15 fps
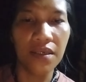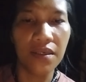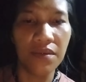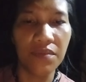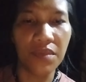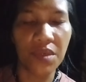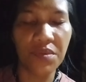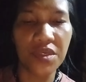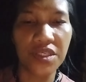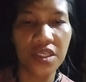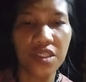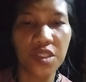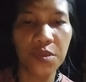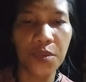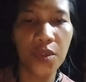mag
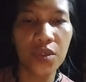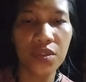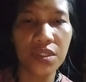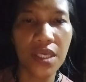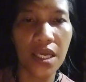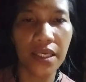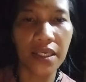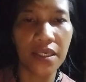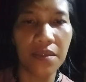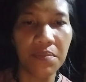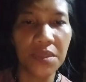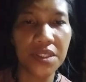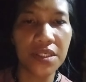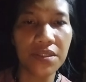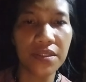visits po sa aking
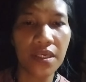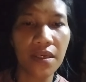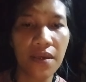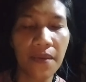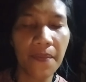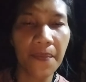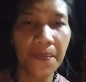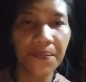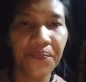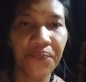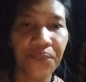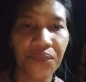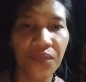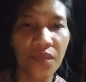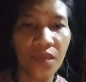messenger
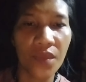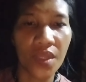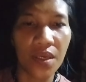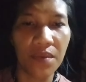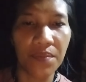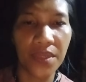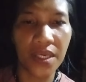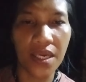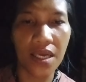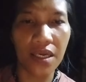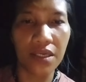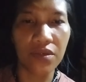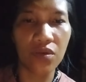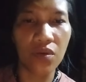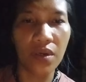para
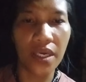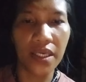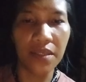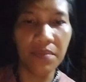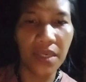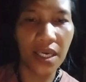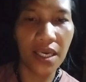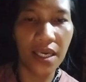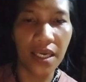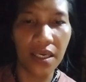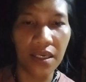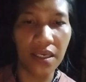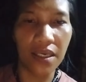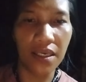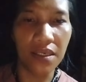kayo ay
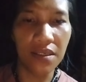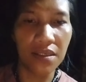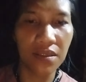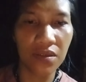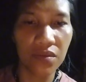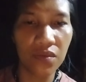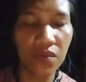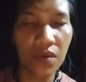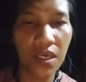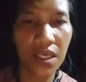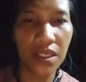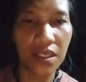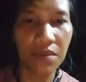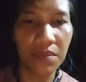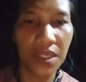makakuha
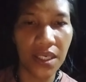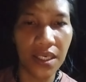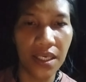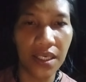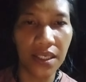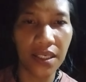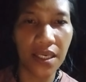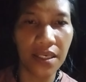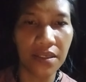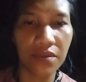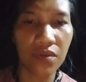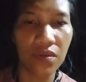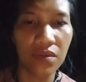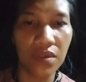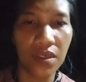ng mga
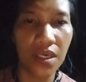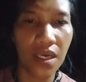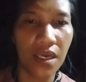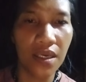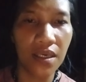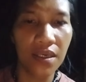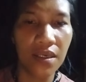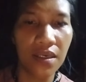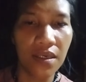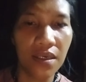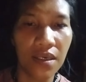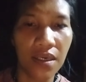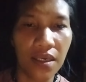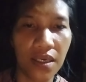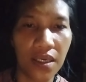ganitong
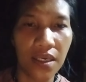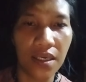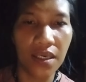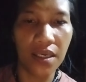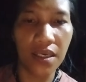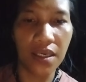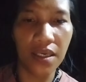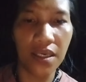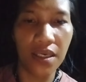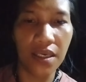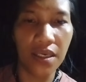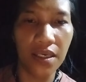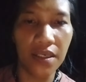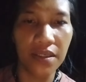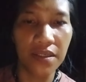uh,
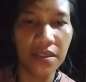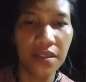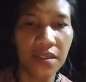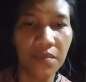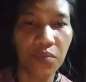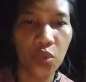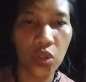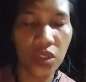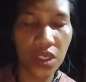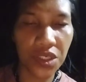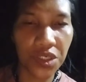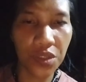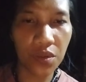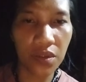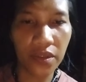ah,
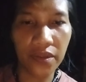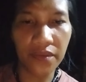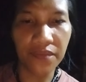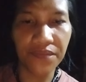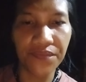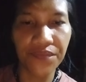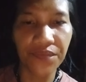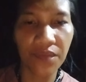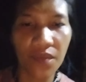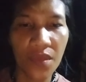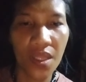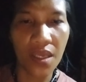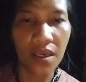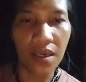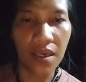protection
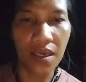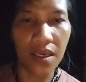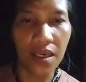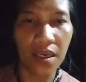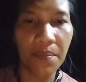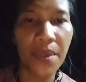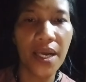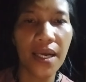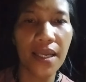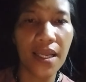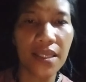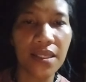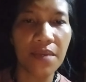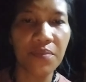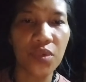uh, ah,
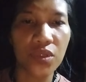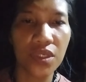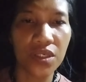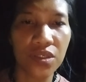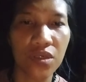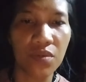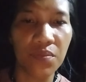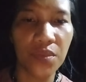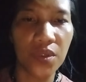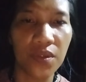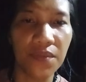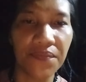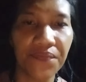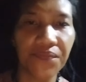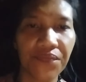pangkalatang protection po
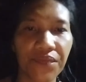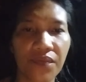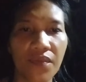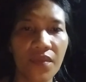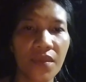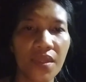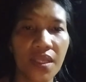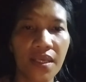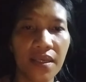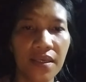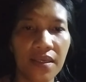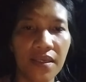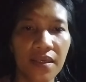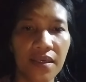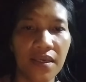
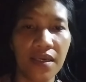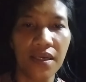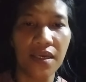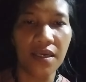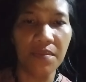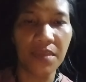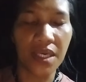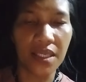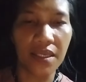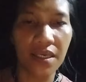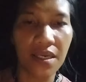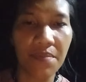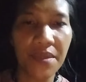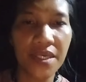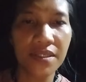uh, magandang
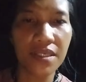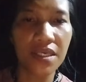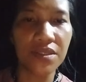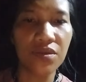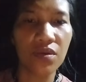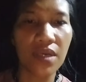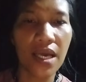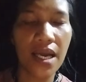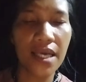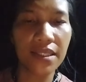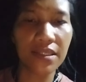gabi sa inyong lahat